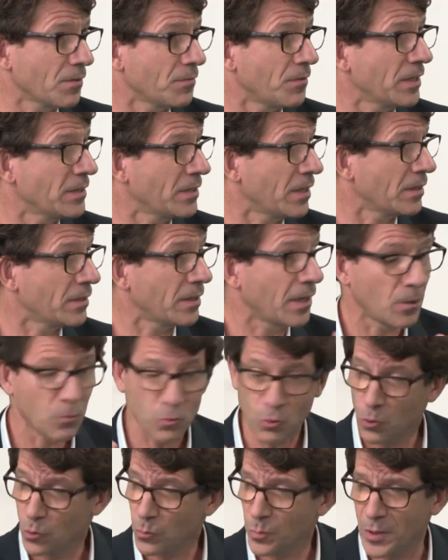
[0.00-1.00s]
face interne,
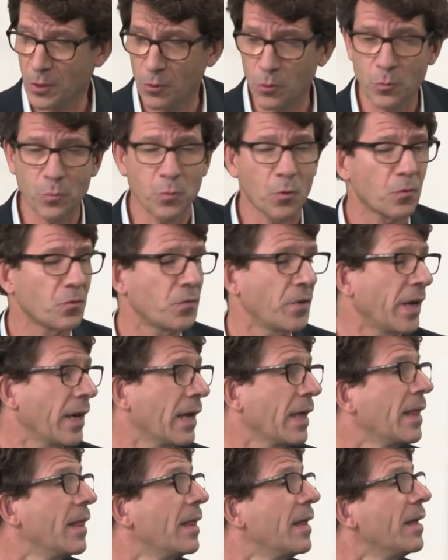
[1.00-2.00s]
une minute pour
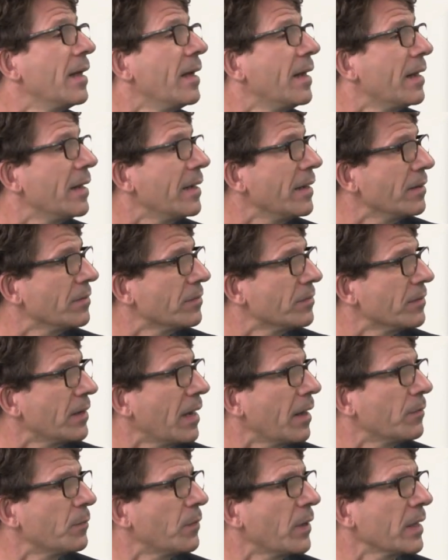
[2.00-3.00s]
faire
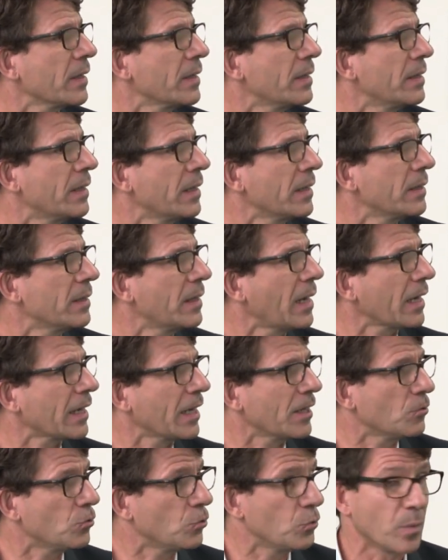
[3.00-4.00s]

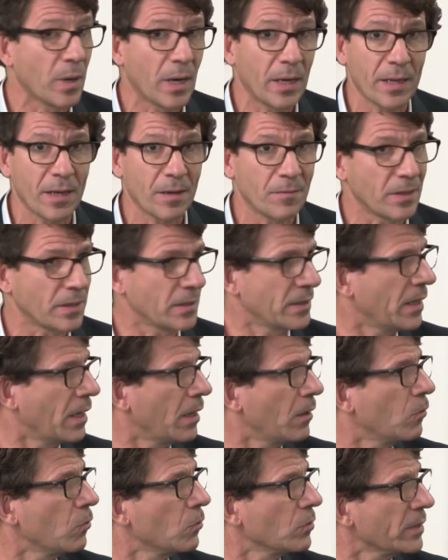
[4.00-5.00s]
l'arcade du bas, et avec
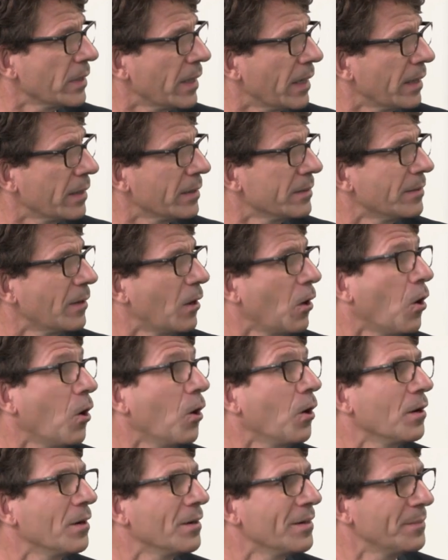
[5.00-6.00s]
ça, on a
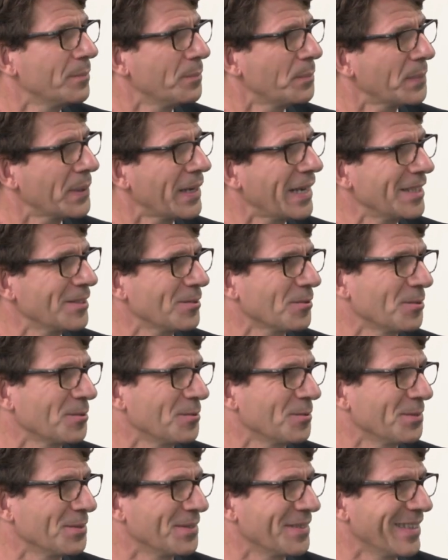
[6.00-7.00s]
presque
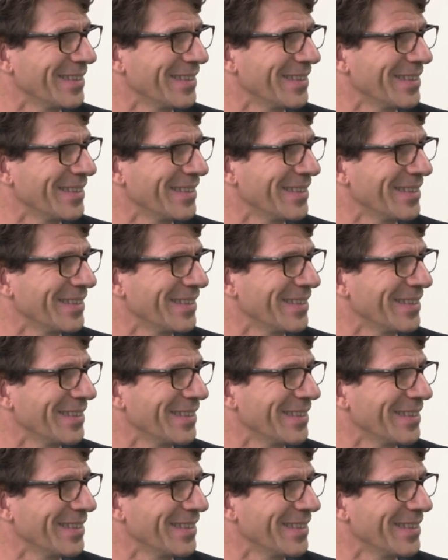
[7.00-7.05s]
tout fait.